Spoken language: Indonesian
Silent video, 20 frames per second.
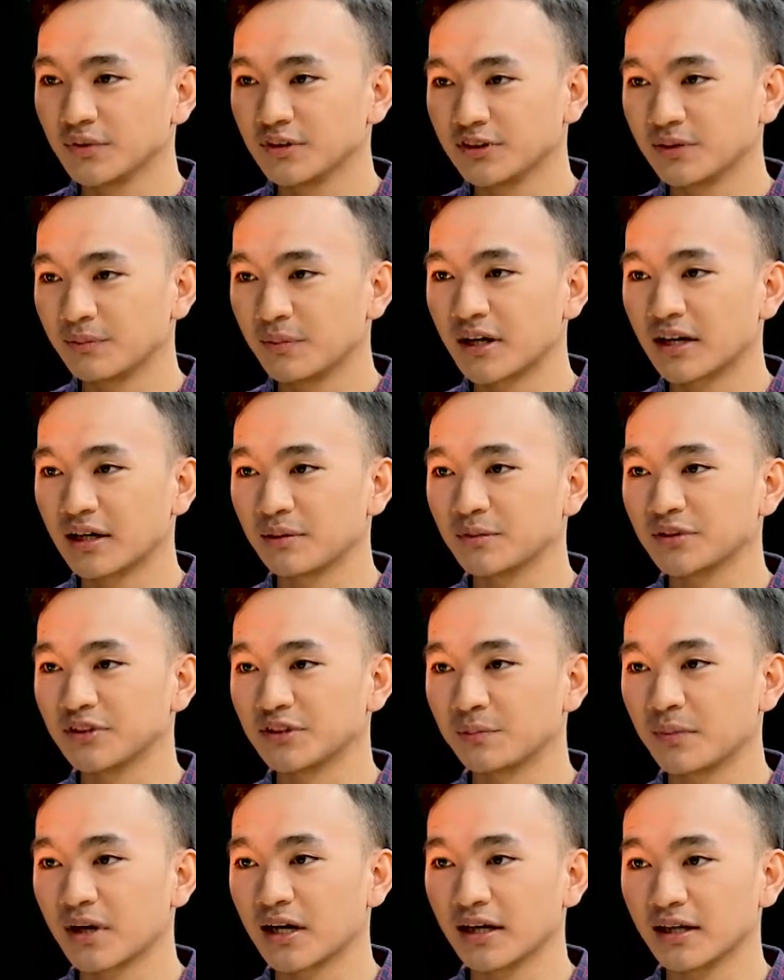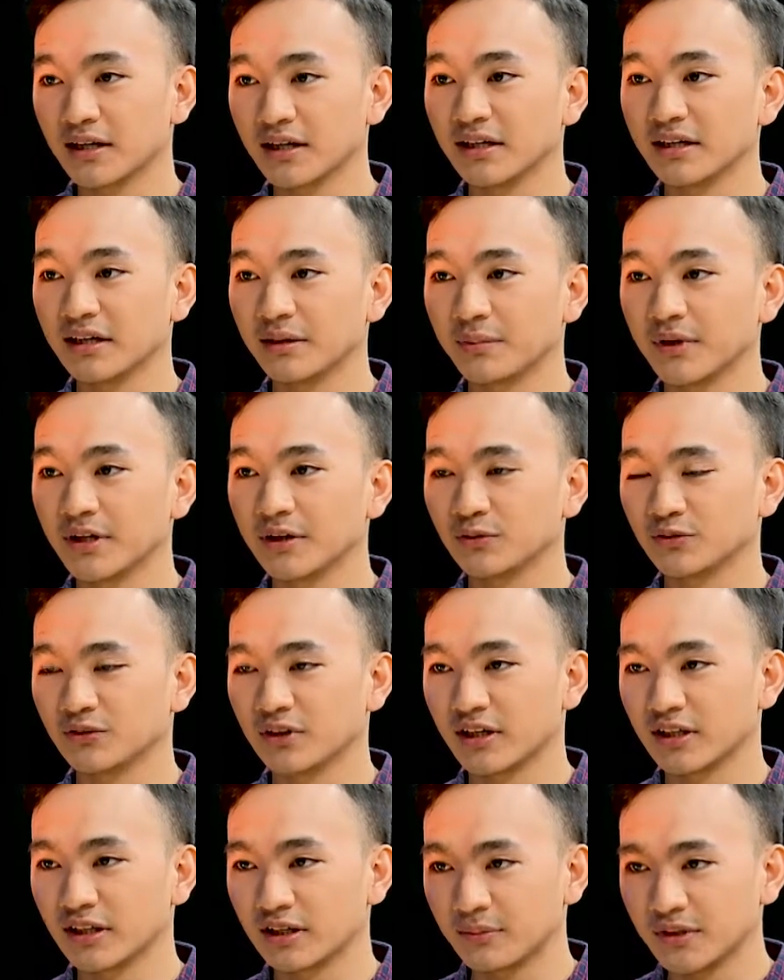pencemaran-pencemaran ini ya, Pak. Yeah.
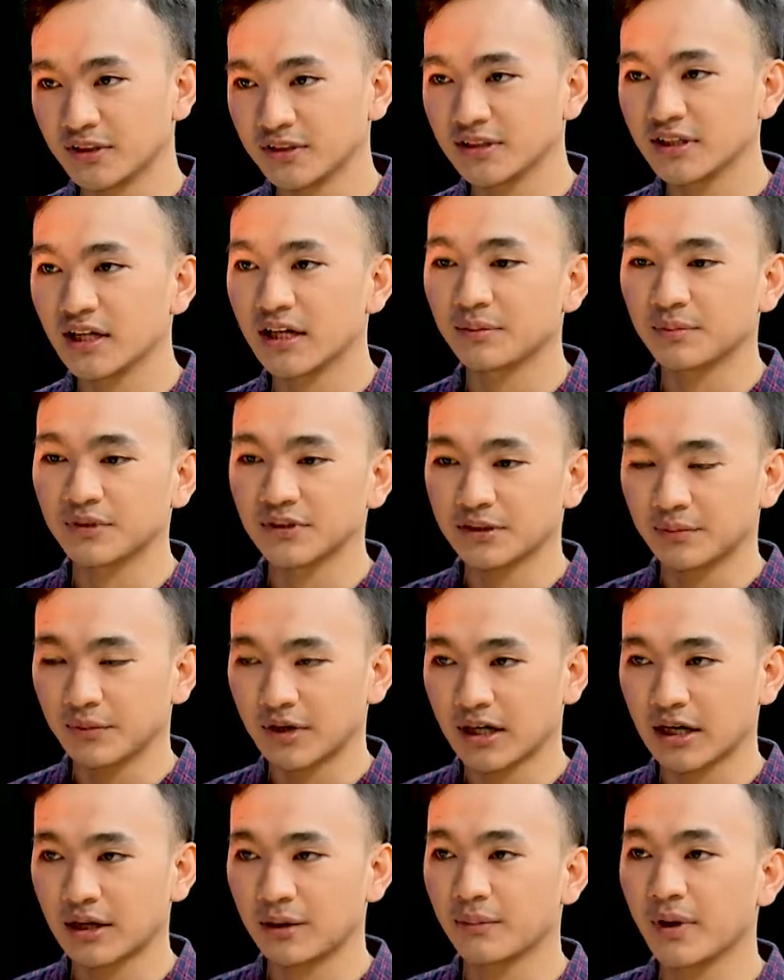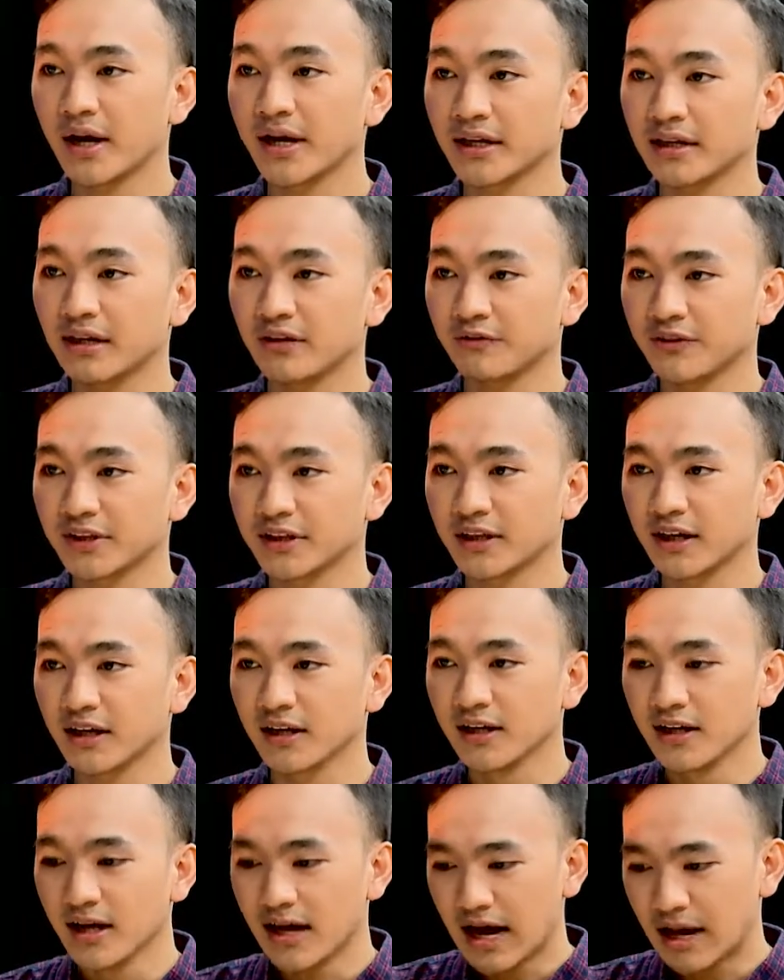Ujaran kebencian, pencemaran yeah. baik dan fitnah.
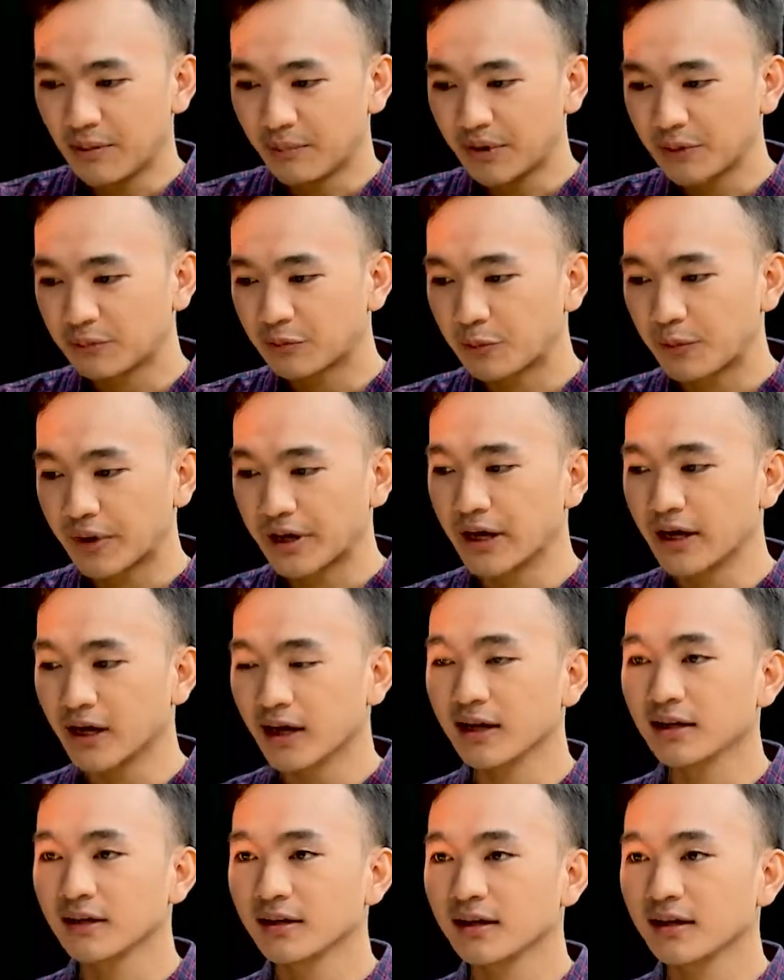Yeah. Apa yang membedakan